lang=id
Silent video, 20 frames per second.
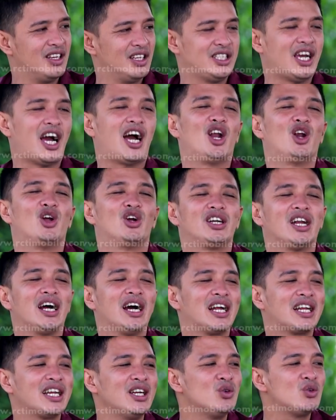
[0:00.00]
Ya kalau
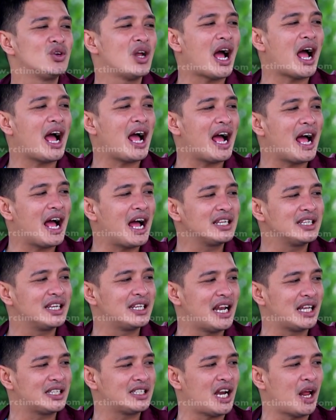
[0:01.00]
dengerin udah aja
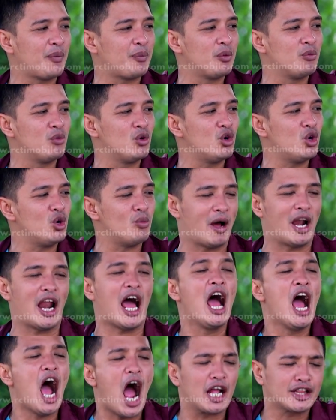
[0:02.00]
liatin HP mulu malah
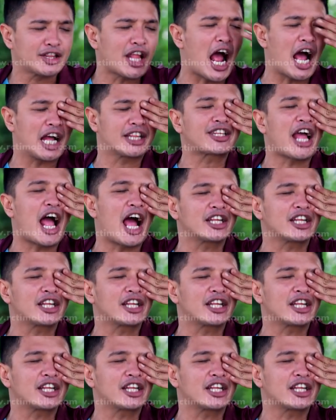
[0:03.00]
ata ata